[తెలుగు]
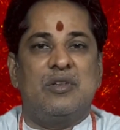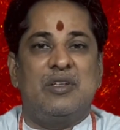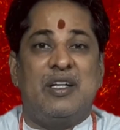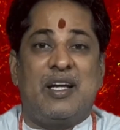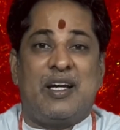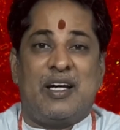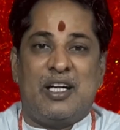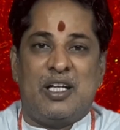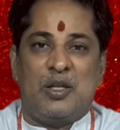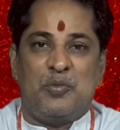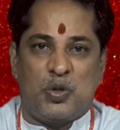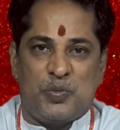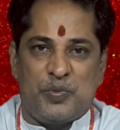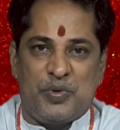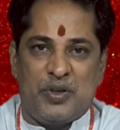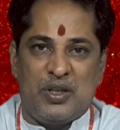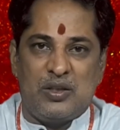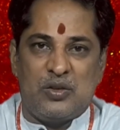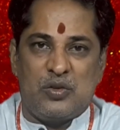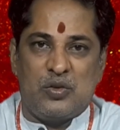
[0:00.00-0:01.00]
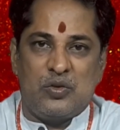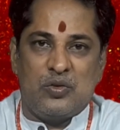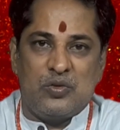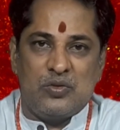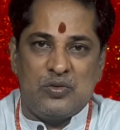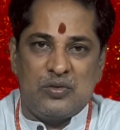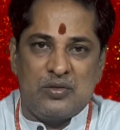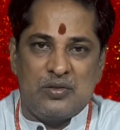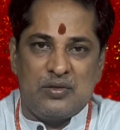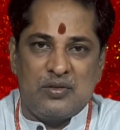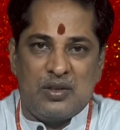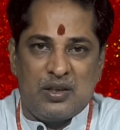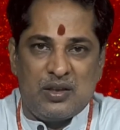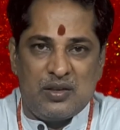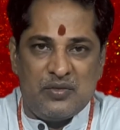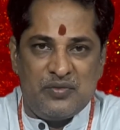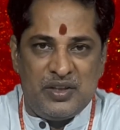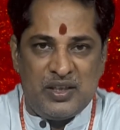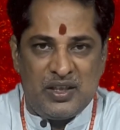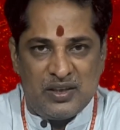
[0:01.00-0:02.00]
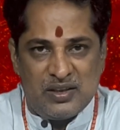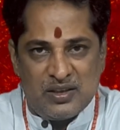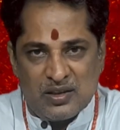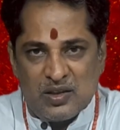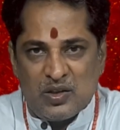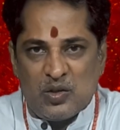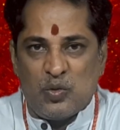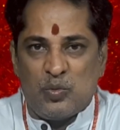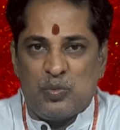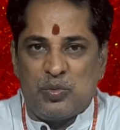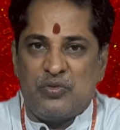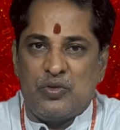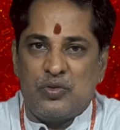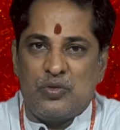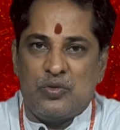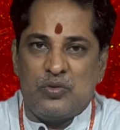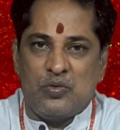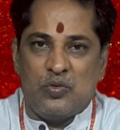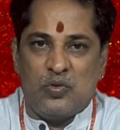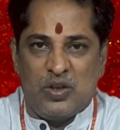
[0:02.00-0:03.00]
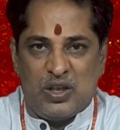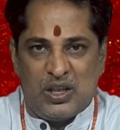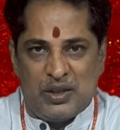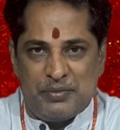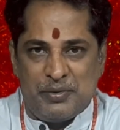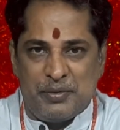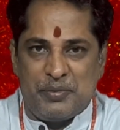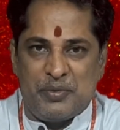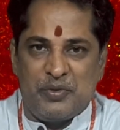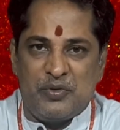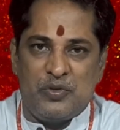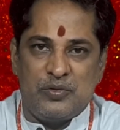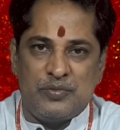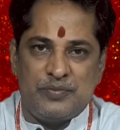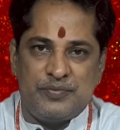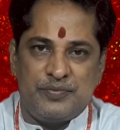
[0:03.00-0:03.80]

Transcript: ఎర్రటి పుష్పాలతో వీరైతే కలువ పువ్వులు గులాబీ పువ్వులు